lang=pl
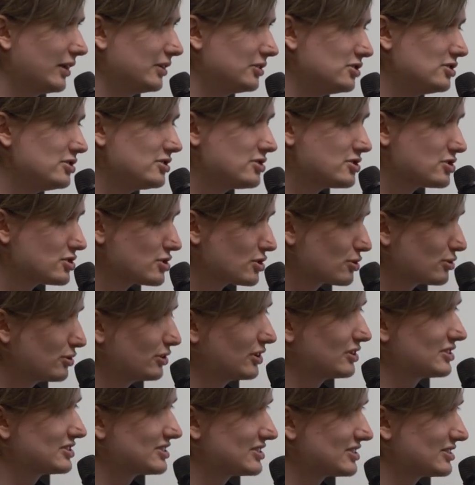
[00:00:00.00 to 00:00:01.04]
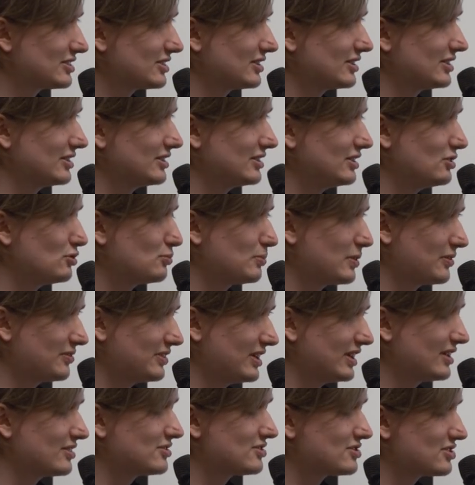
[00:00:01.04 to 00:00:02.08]
Dziś szykując e, i
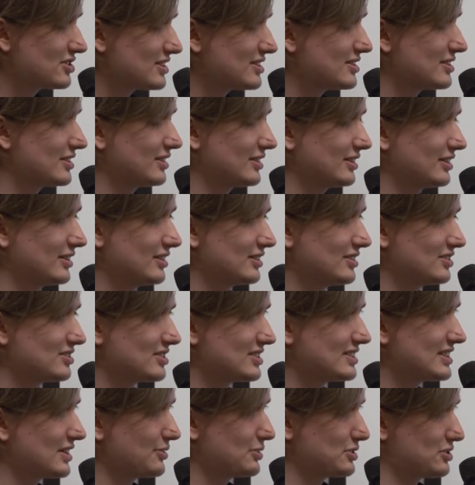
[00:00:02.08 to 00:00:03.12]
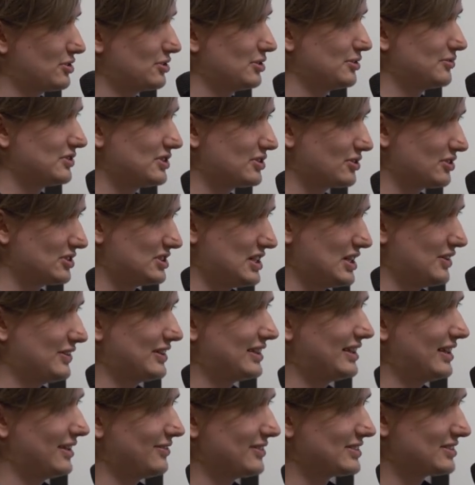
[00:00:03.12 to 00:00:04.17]
upewniając się, e, że całe środowisko
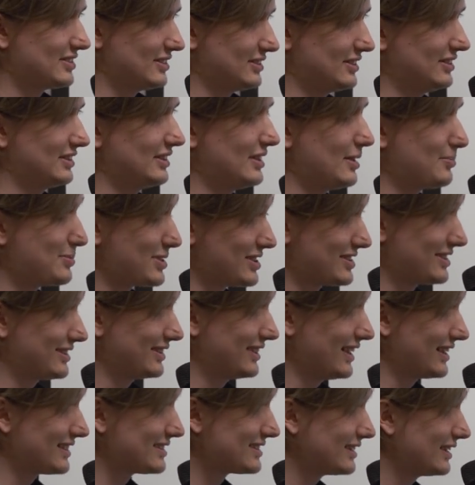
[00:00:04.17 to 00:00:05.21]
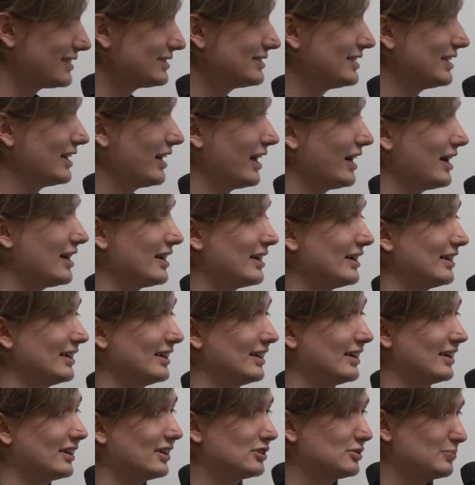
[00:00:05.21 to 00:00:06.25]
działa dla Was na prezentację,
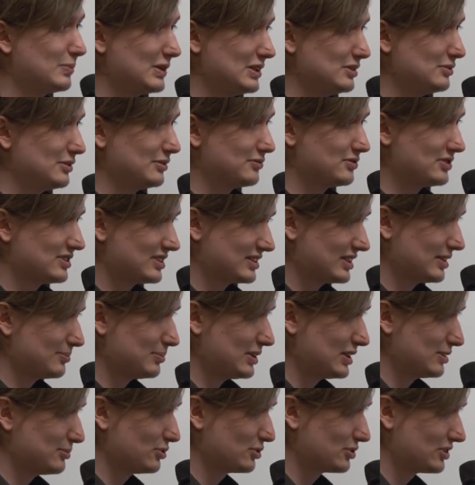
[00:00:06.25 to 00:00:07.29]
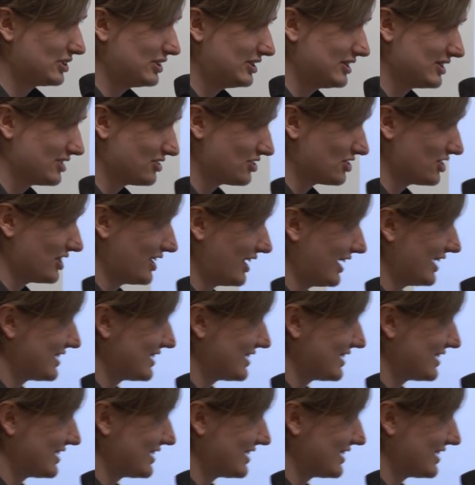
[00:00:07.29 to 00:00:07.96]
odpaliłem wszystkie playbooki jeszcze